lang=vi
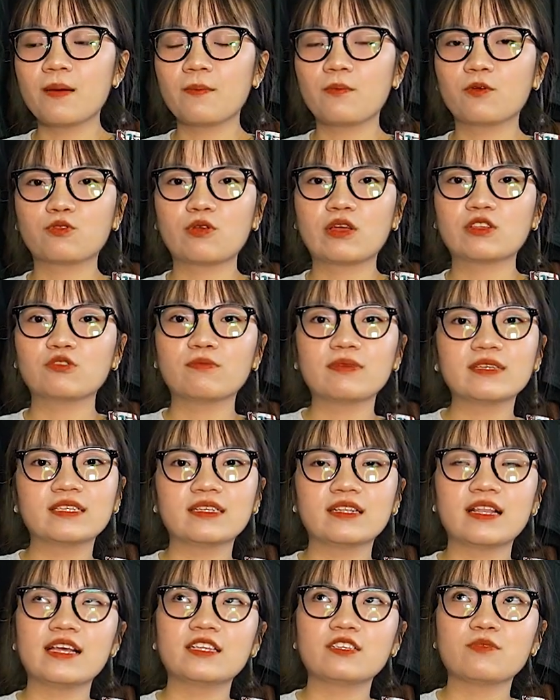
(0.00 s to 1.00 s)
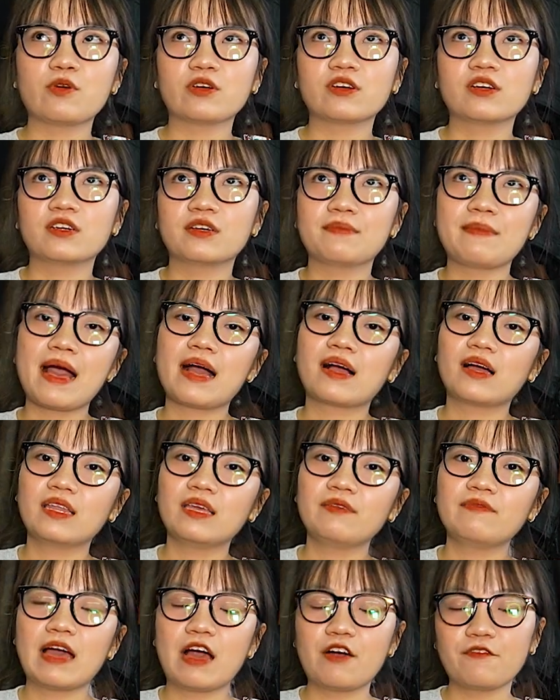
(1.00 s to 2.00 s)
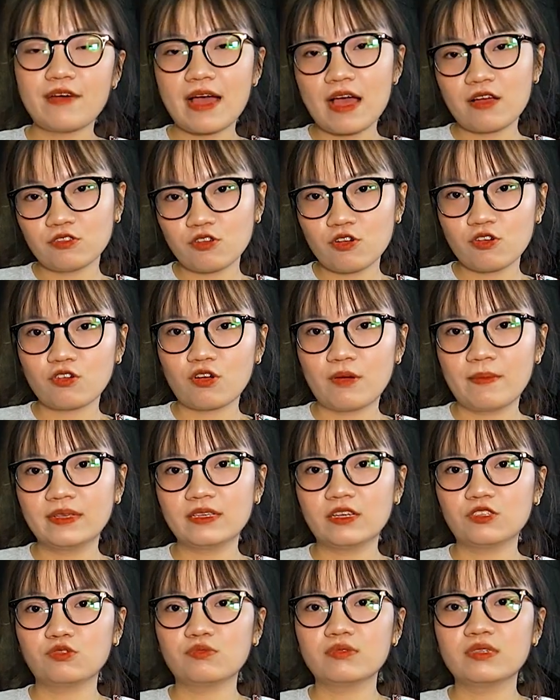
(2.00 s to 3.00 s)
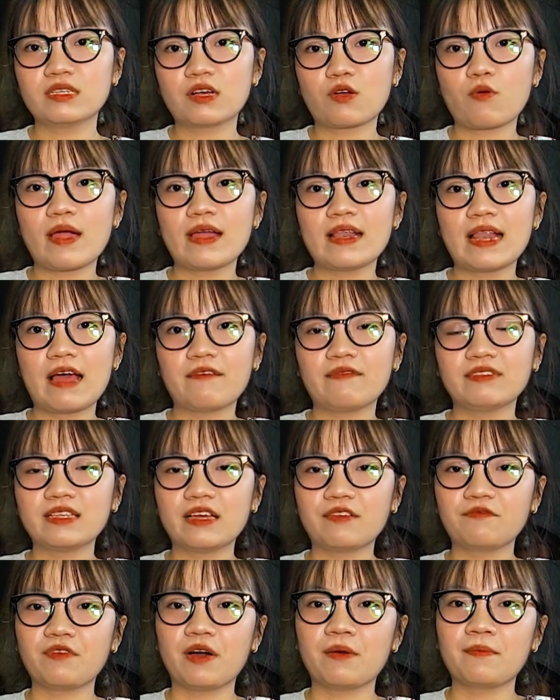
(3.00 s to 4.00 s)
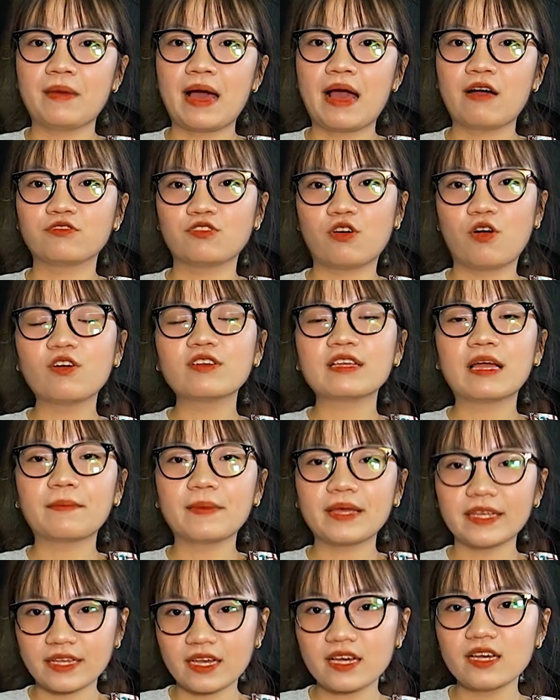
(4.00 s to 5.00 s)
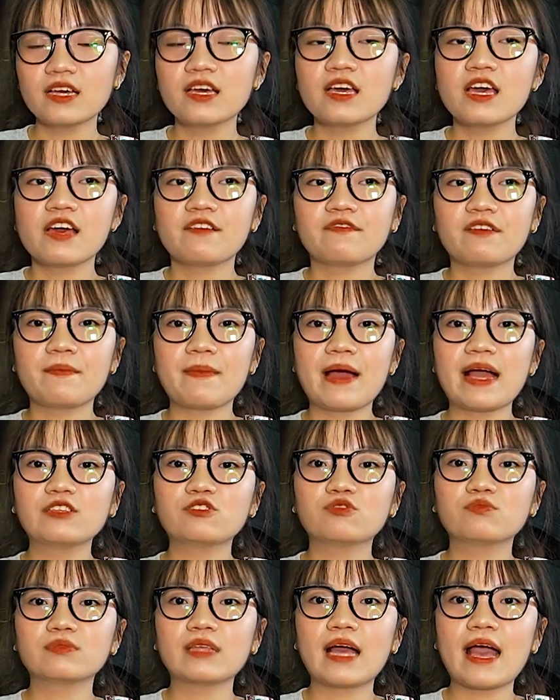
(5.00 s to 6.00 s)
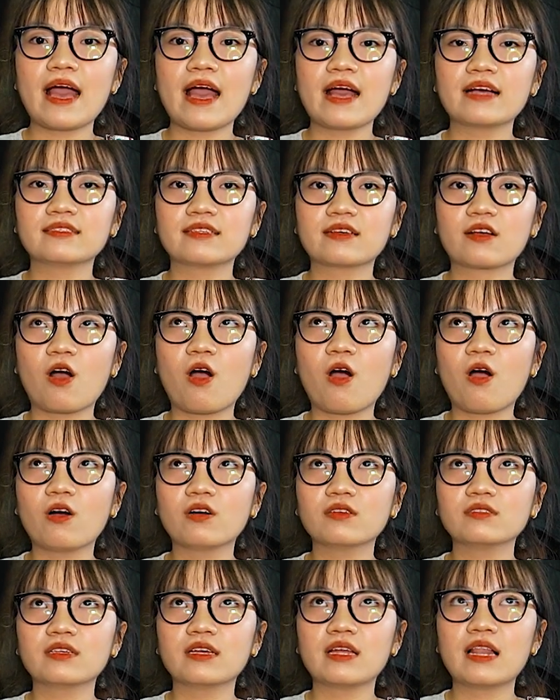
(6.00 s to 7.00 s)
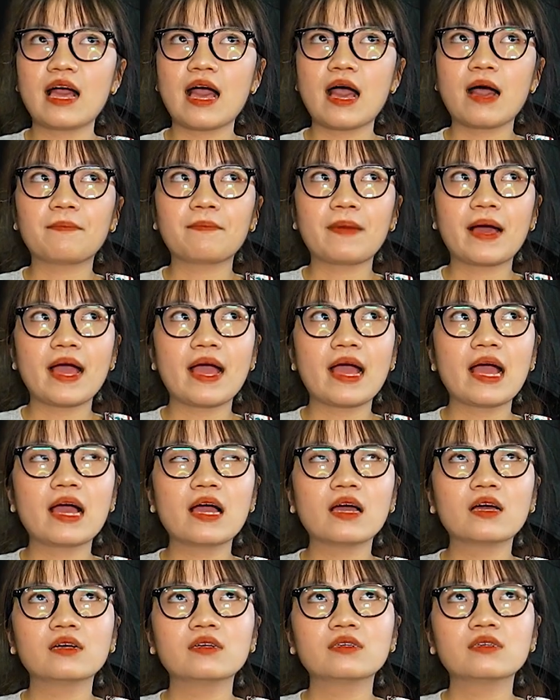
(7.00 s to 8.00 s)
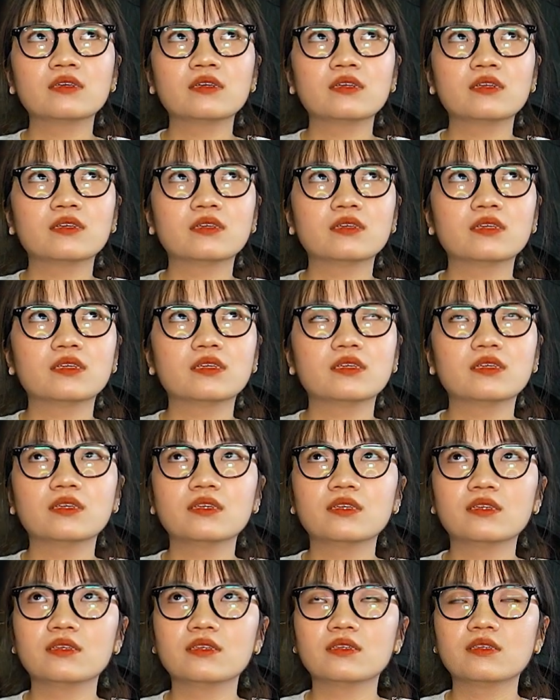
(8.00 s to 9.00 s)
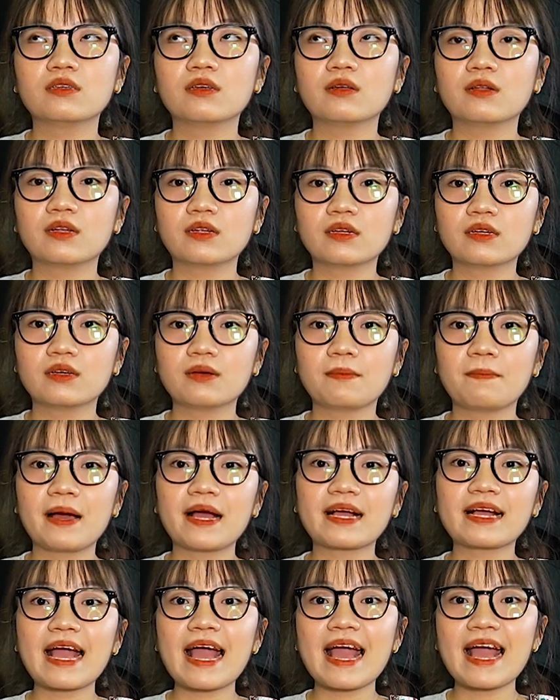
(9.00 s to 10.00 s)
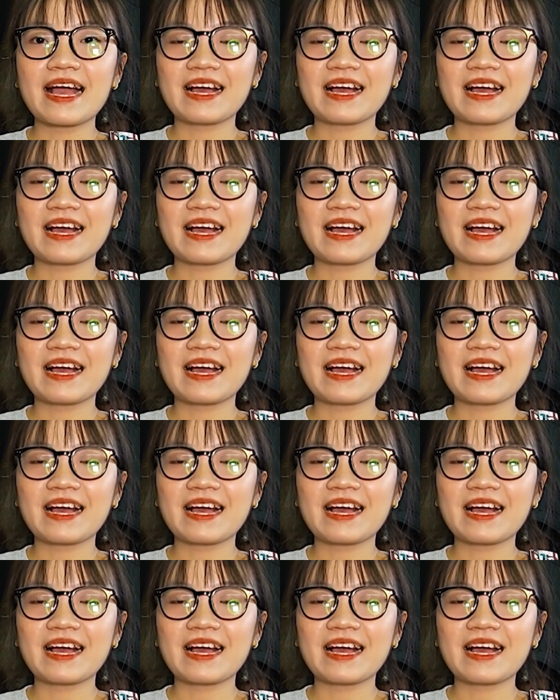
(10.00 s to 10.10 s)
một tuần chúng mình chỉ lên cho mọi người ba clip về áo phao thôi. Còn bây giờ chúng mình sẽ quay lại với sản phẩm áo gió của nhà mình nhá. Và mã chúng ta sẽ có sẽ là mã K. Mã K